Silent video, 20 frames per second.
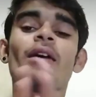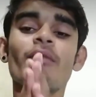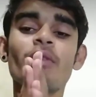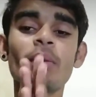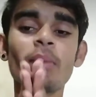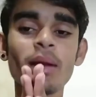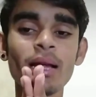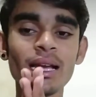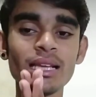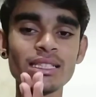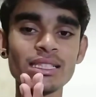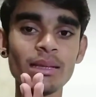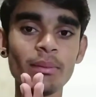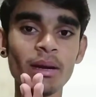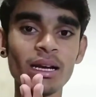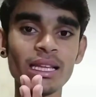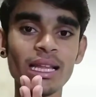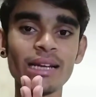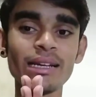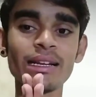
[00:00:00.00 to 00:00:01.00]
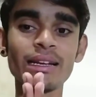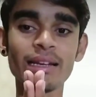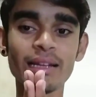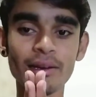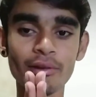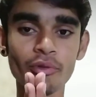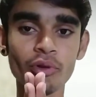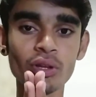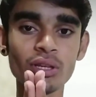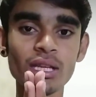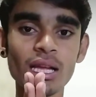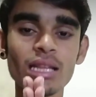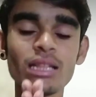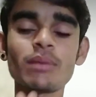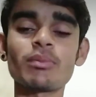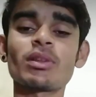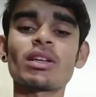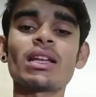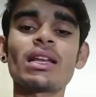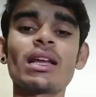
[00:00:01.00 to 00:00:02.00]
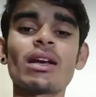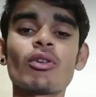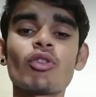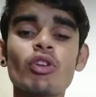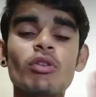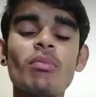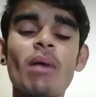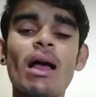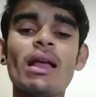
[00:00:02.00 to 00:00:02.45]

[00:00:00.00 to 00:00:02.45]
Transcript: फिर मिलेंगे ऐसे धमाकेदार टेक्निकल वीडियो के साथ तब तक के लिए गुड